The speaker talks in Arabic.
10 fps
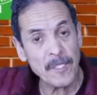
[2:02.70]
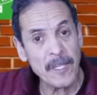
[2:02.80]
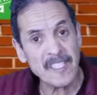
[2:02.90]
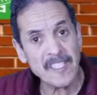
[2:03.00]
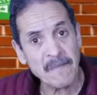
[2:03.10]

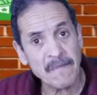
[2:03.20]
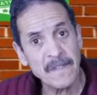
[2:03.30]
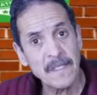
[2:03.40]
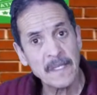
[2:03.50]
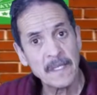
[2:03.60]
السطيف
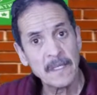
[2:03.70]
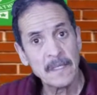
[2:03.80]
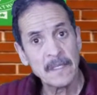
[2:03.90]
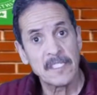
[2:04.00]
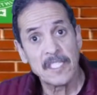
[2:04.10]

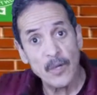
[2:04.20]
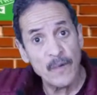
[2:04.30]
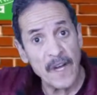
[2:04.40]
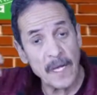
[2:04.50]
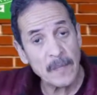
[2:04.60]
السيوف
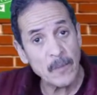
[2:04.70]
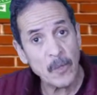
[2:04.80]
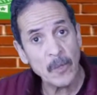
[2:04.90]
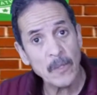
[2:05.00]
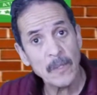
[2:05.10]
خدموا
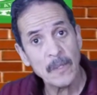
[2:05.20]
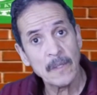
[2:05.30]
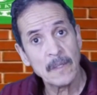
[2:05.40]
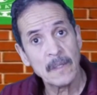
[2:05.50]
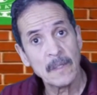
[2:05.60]

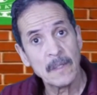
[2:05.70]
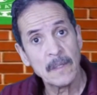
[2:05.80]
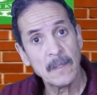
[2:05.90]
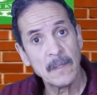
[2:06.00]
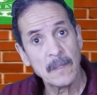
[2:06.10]

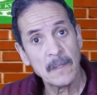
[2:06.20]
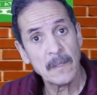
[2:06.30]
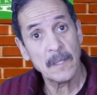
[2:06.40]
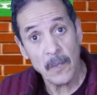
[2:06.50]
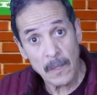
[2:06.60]

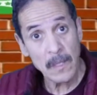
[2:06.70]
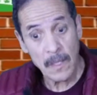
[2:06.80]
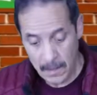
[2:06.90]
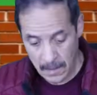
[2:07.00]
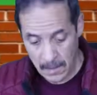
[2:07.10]
دونك
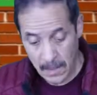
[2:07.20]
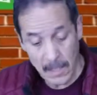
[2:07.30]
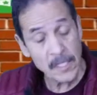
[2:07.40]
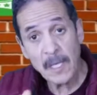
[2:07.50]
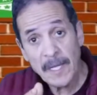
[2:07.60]

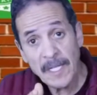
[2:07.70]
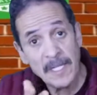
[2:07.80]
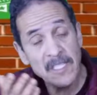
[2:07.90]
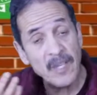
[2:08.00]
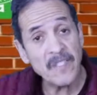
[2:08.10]
هادشي راه ما عندك
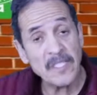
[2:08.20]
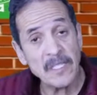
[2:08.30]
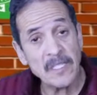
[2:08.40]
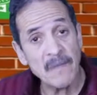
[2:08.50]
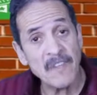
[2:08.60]
انت
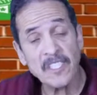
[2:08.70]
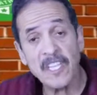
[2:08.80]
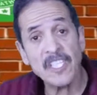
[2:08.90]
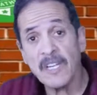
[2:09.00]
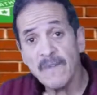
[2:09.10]
في حتى
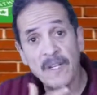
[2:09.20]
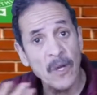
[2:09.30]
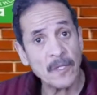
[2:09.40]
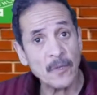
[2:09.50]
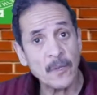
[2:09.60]
شي فالور
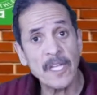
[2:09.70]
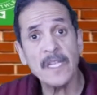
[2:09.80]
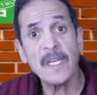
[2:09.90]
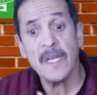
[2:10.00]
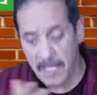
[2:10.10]
اجوتي
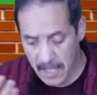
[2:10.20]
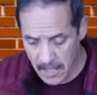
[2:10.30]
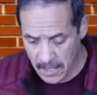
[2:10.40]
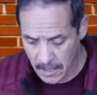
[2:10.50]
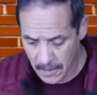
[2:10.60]
نهائيا